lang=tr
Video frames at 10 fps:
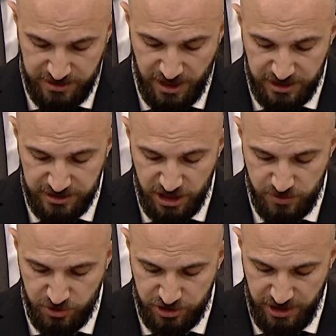Yakın
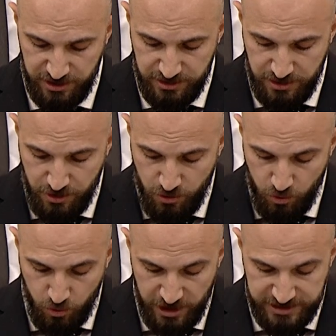geçmişte
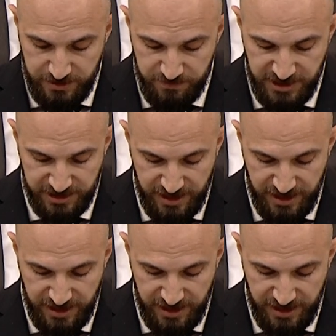üretim ya